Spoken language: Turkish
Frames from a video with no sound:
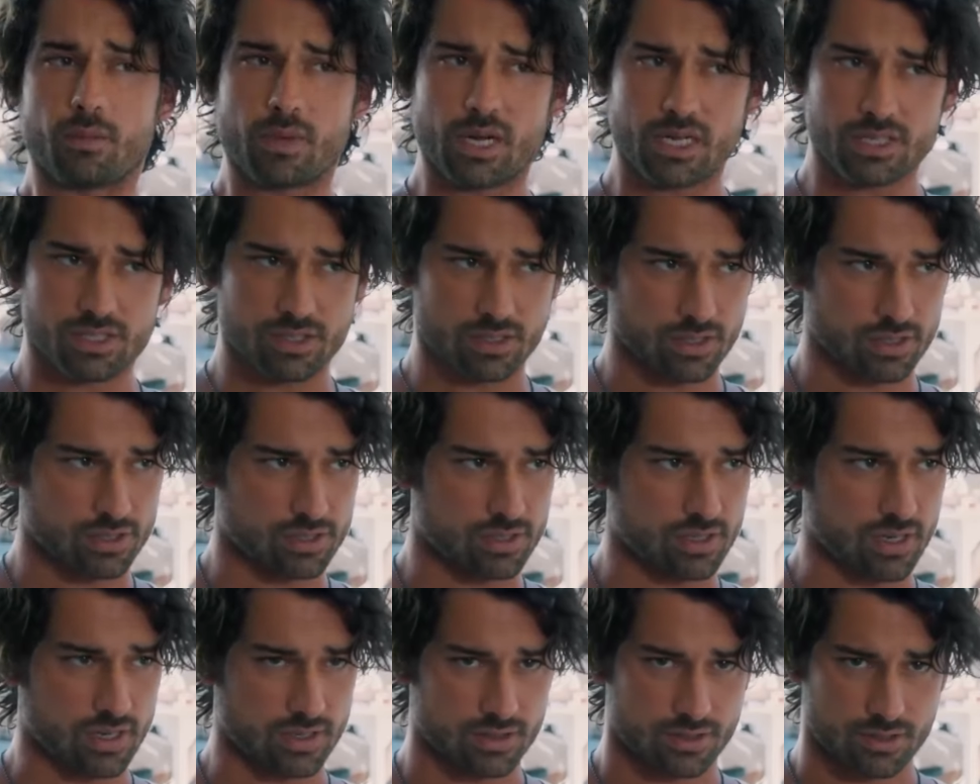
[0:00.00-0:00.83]
Bence de
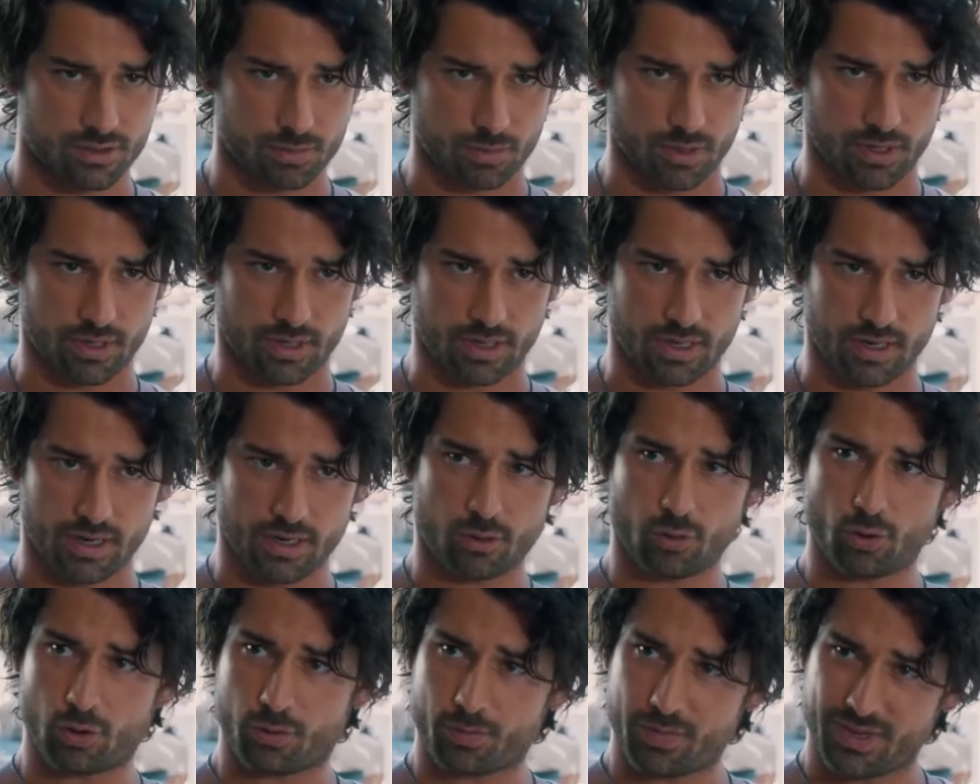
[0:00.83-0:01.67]
hiç tartışmaya
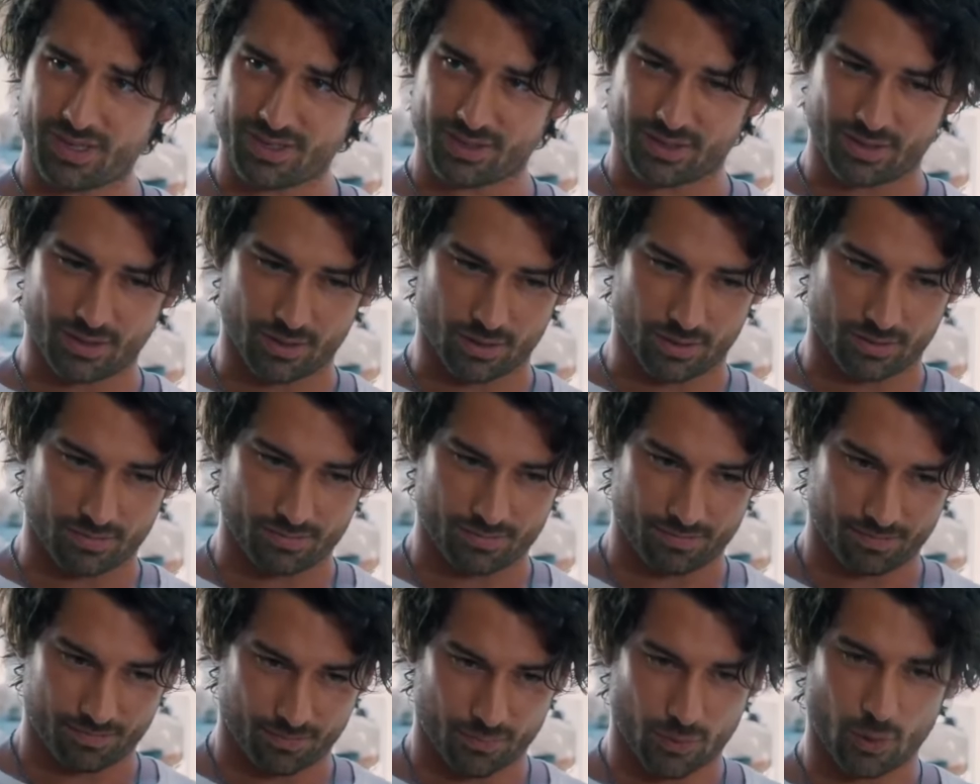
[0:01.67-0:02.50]
gerek yok. Ben sana
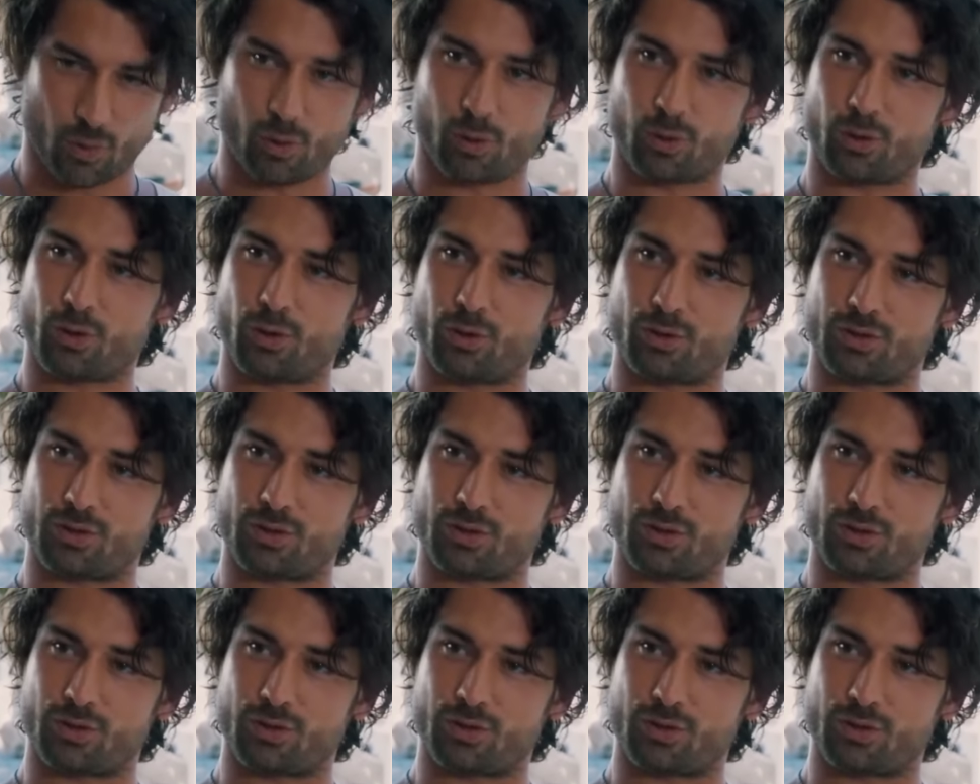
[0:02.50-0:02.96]
yolu